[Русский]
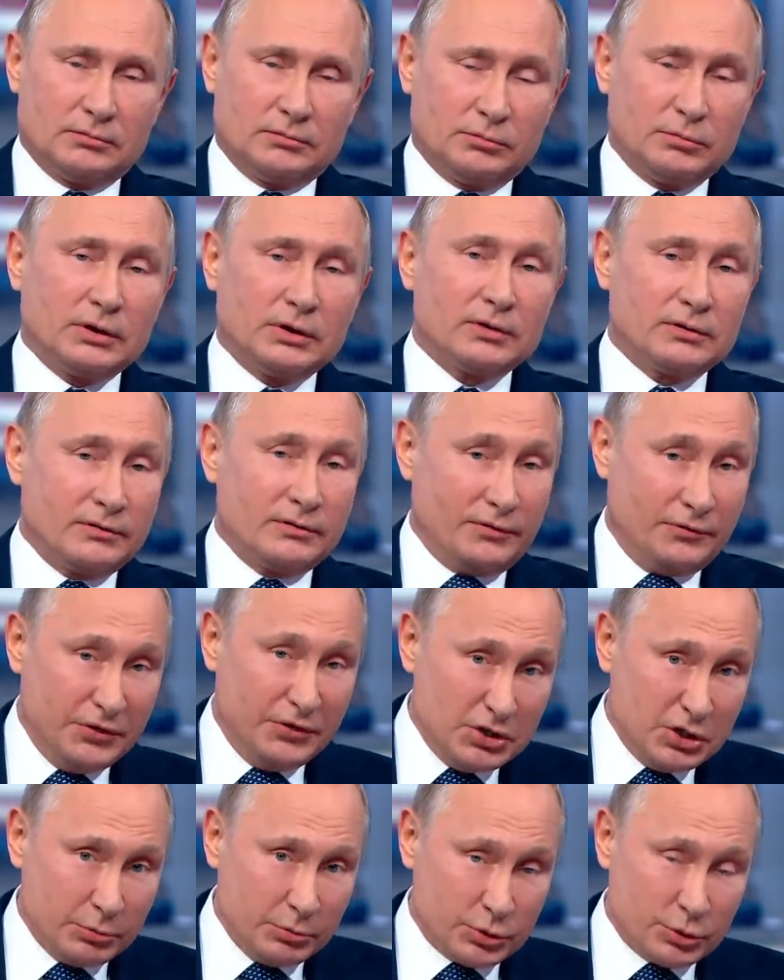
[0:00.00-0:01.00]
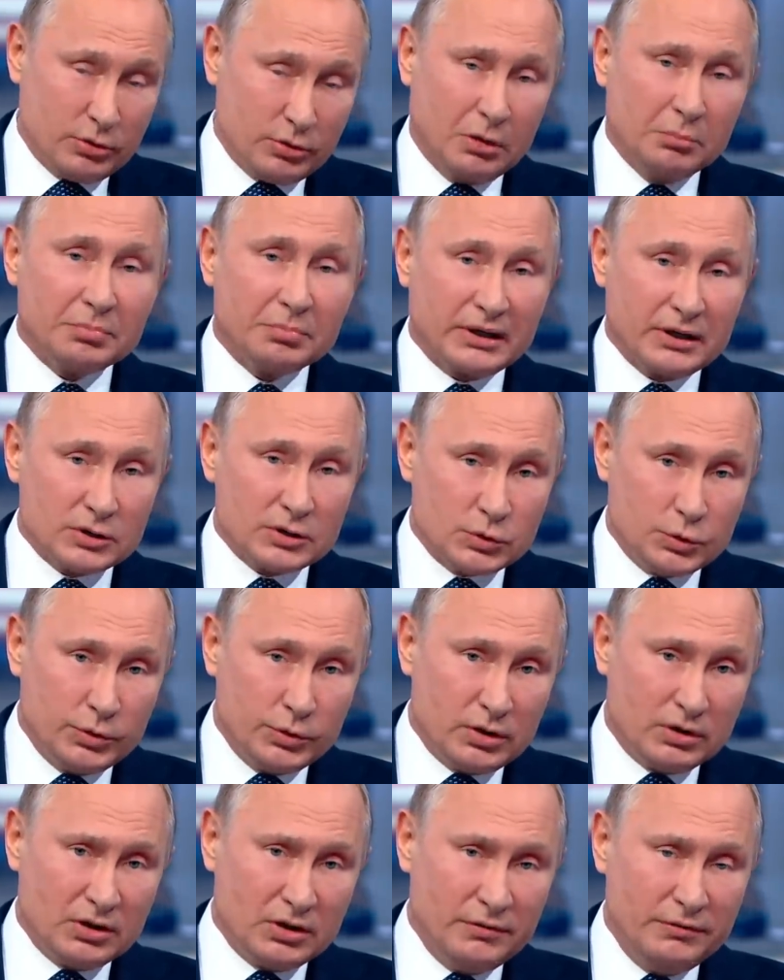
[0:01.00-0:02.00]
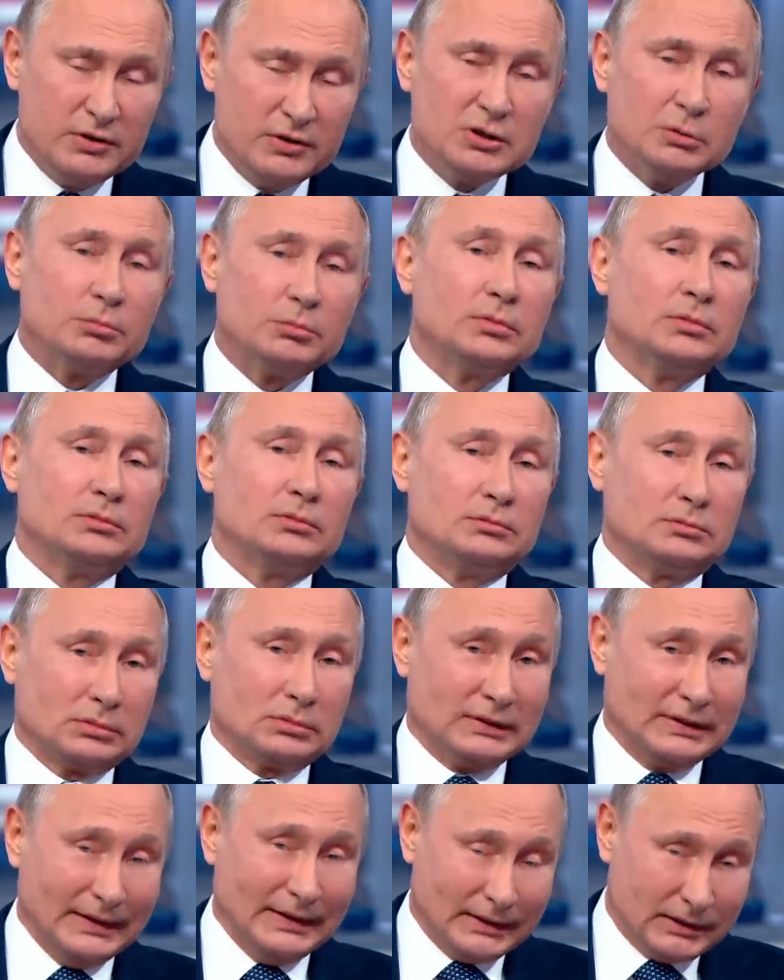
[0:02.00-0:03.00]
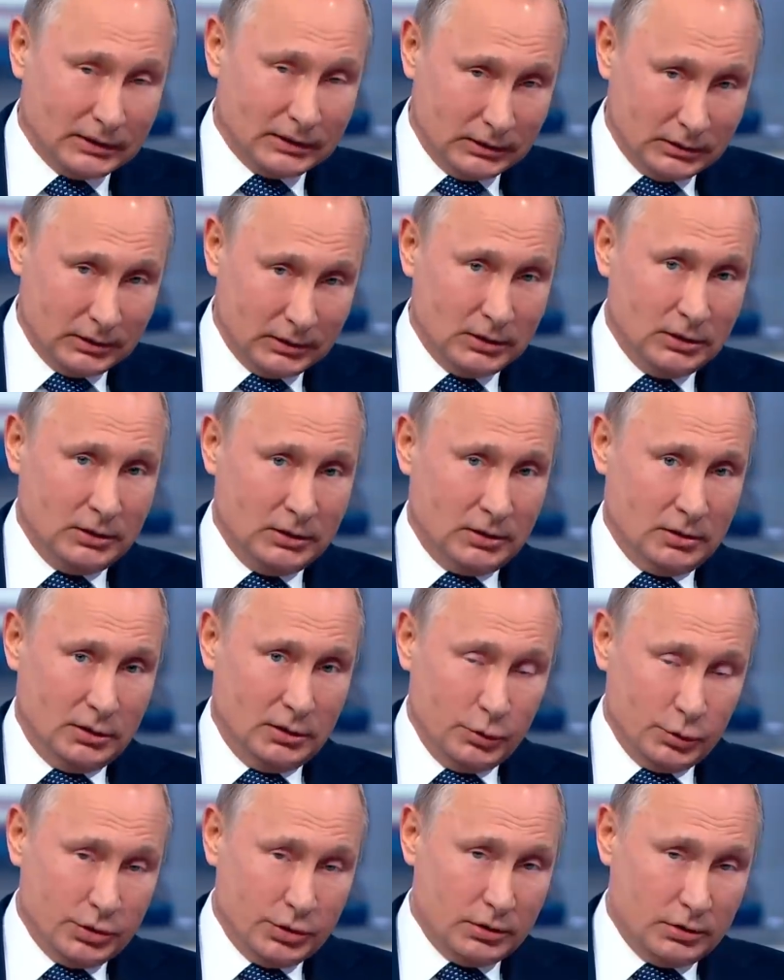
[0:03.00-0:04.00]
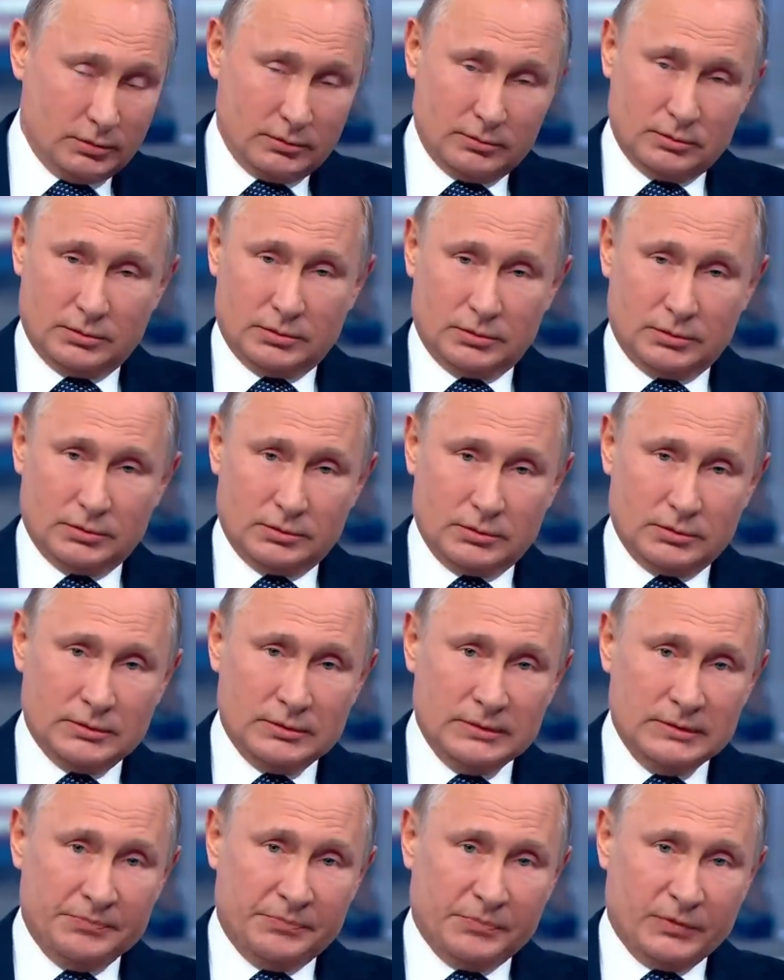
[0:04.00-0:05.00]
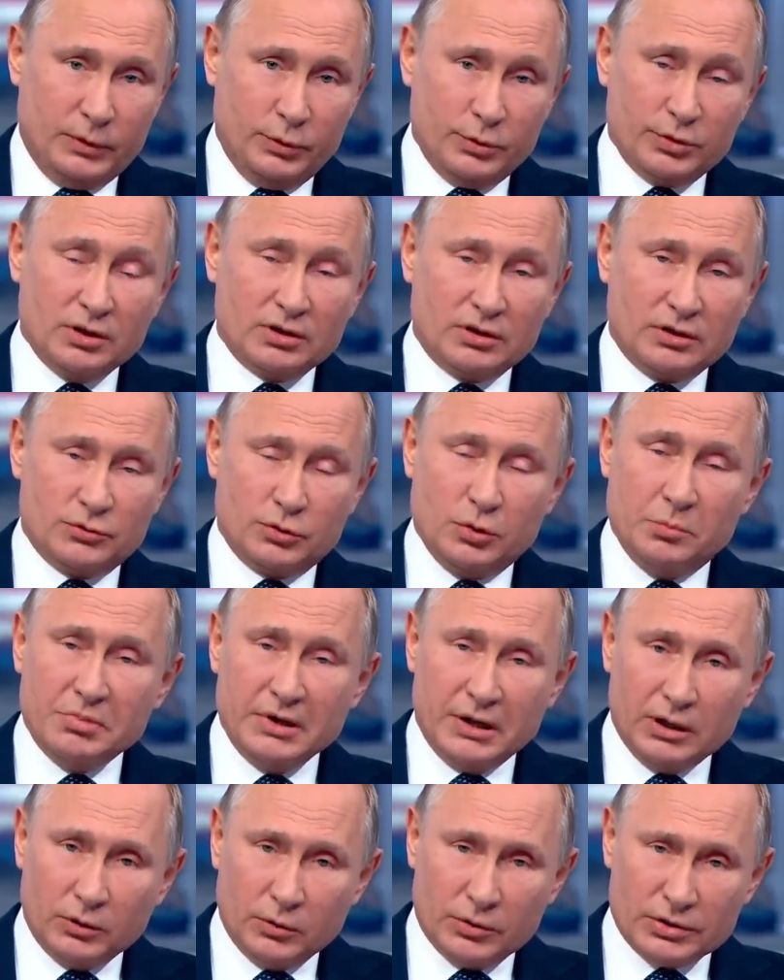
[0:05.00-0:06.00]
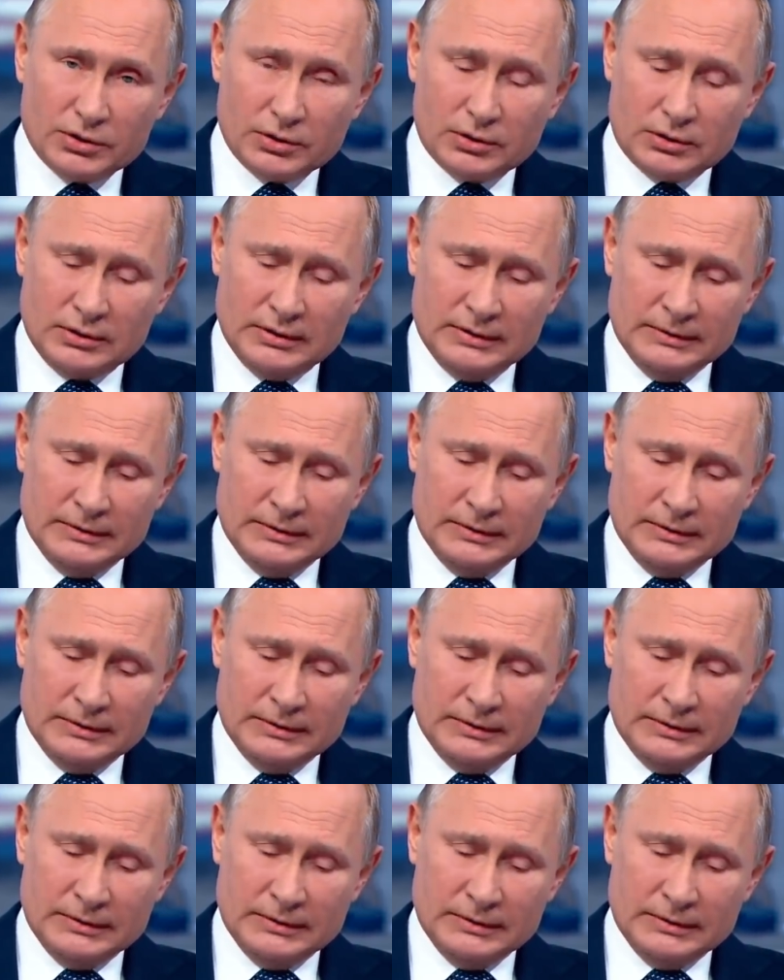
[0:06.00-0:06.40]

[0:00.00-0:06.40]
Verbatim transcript: Мы видим, что там происходит, и видим, как люди, люди это все переносят